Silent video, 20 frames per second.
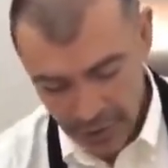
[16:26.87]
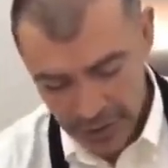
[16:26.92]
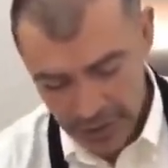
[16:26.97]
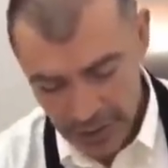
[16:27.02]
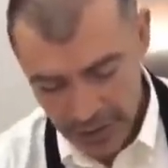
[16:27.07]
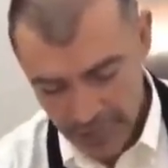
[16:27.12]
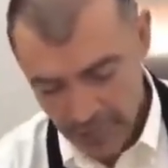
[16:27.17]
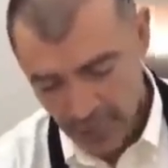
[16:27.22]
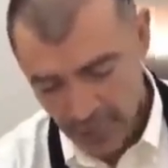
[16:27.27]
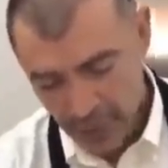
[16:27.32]

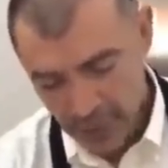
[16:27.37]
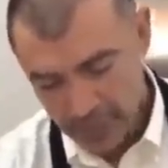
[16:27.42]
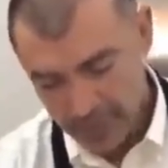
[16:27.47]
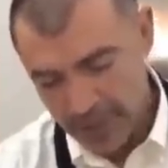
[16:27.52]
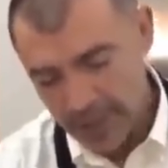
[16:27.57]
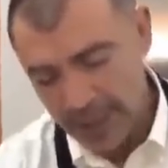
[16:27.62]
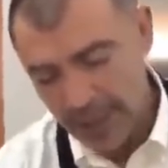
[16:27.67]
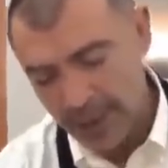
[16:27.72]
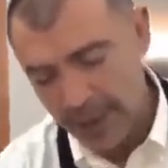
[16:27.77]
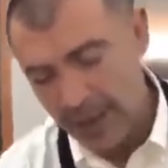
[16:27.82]
y lo
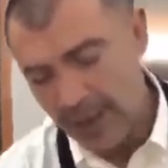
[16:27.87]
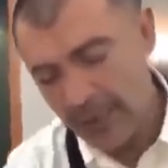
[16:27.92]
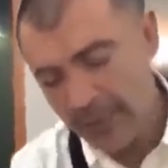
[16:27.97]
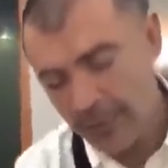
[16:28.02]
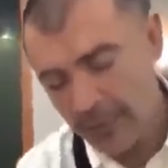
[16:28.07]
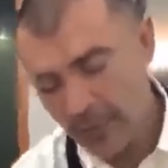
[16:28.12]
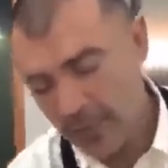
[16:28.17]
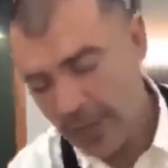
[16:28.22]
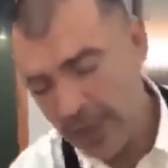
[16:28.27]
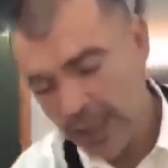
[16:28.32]
tenemos.
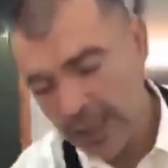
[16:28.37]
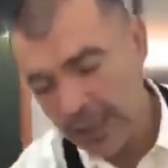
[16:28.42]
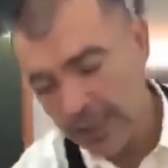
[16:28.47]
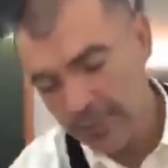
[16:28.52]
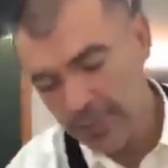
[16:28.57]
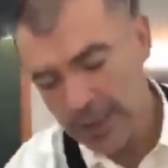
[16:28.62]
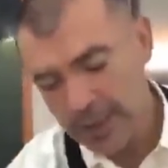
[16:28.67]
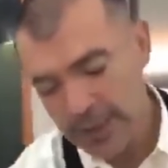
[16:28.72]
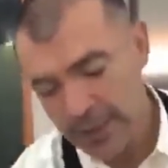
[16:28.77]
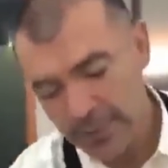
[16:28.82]
Para
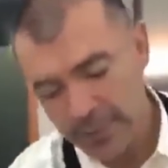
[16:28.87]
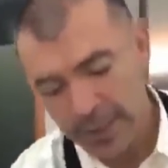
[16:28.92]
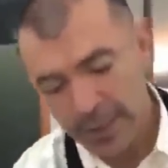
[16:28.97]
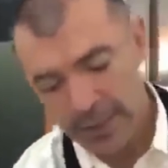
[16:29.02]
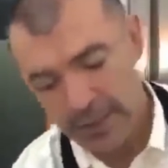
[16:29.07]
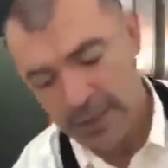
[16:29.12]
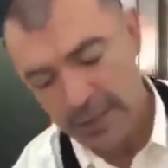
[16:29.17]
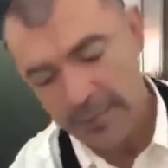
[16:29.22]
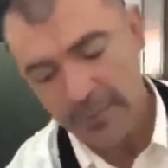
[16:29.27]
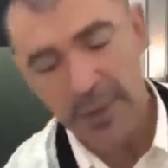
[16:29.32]
aflojar el
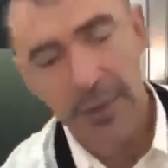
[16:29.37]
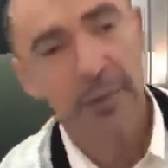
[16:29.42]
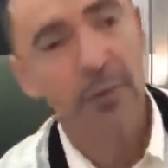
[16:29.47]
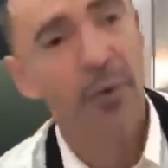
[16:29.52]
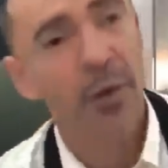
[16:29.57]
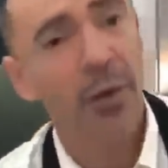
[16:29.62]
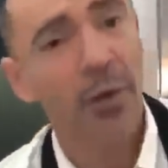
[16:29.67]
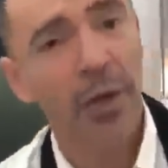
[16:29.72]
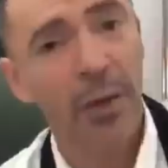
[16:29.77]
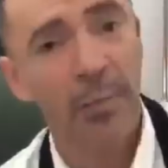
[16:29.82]
mazapán
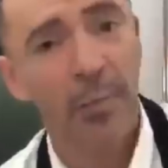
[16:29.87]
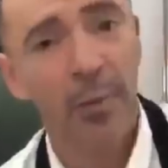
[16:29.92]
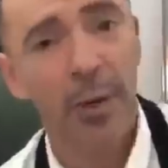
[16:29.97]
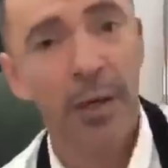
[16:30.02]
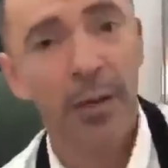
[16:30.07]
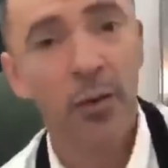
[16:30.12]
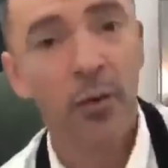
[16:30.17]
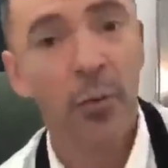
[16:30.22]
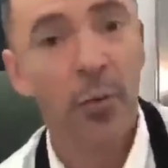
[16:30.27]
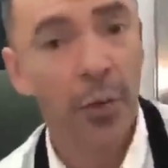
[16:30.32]
siempre es bueno
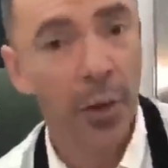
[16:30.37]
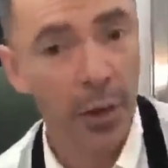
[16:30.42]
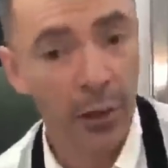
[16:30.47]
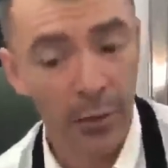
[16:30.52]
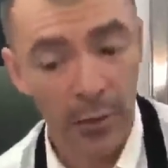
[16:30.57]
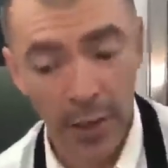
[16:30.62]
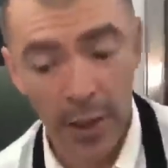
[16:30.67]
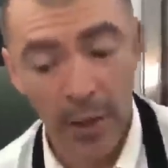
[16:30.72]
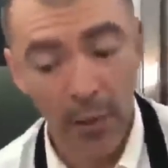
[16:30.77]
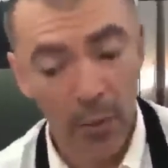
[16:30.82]
que pongas un
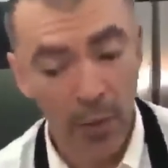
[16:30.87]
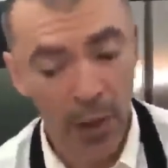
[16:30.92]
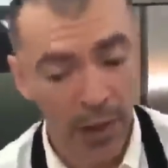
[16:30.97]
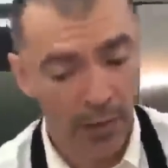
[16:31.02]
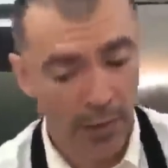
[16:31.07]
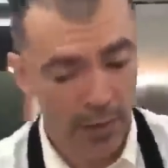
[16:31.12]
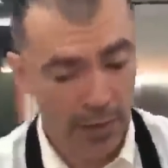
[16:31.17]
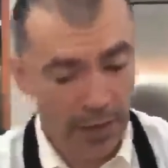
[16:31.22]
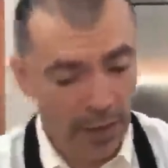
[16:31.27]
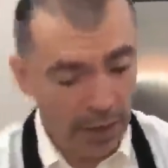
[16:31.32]
poquito de
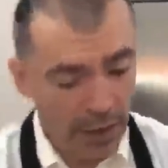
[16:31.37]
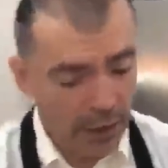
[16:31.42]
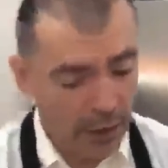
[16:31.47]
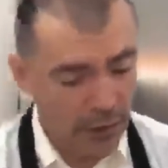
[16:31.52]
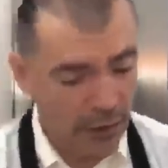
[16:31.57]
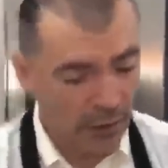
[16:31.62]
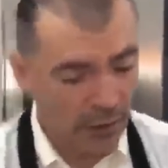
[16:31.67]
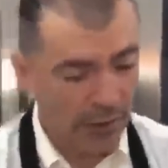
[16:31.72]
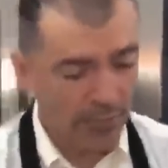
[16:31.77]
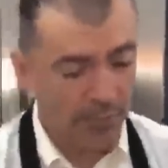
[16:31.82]
agua.
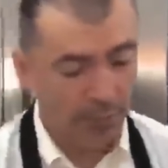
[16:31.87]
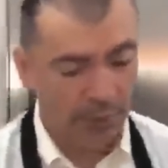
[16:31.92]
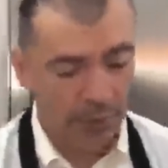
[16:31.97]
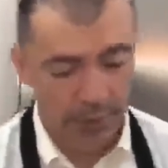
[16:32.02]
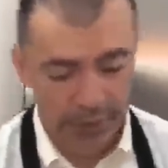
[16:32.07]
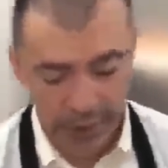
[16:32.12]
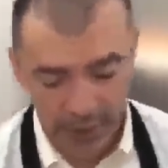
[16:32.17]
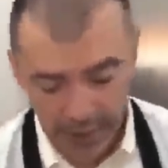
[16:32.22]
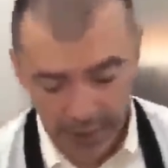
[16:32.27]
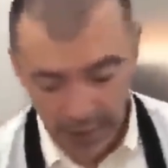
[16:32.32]
Yo le
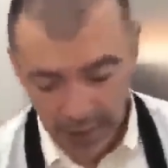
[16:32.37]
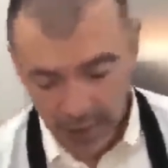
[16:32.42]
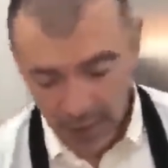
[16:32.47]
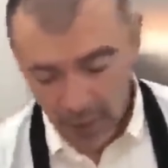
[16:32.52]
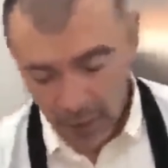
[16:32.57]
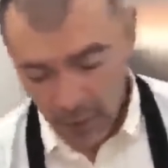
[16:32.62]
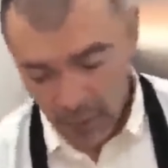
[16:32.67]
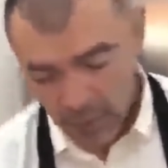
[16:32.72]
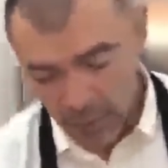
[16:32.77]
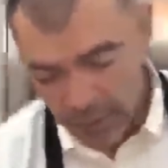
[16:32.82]
puse
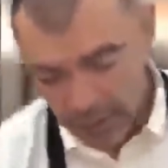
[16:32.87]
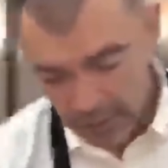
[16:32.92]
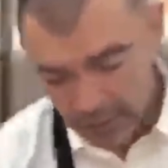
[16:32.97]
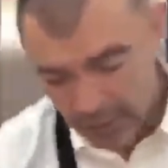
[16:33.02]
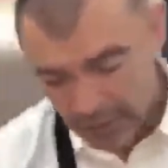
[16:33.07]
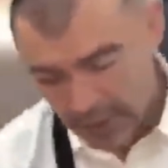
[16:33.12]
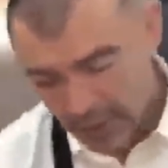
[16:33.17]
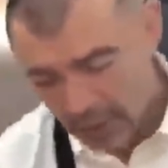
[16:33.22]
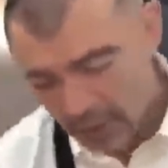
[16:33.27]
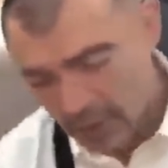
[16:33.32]
un
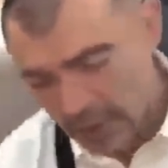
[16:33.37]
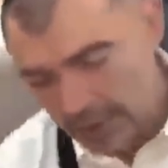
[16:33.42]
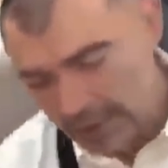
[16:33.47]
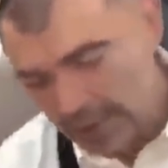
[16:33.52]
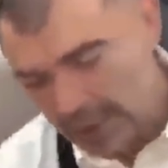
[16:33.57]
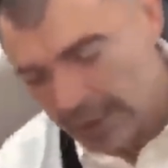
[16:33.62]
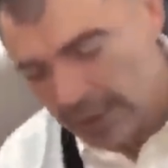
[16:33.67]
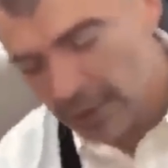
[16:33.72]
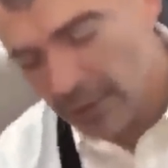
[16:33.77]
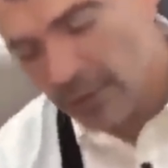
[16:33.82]
poquito de
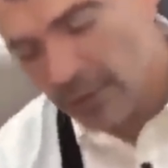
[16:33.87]
agua,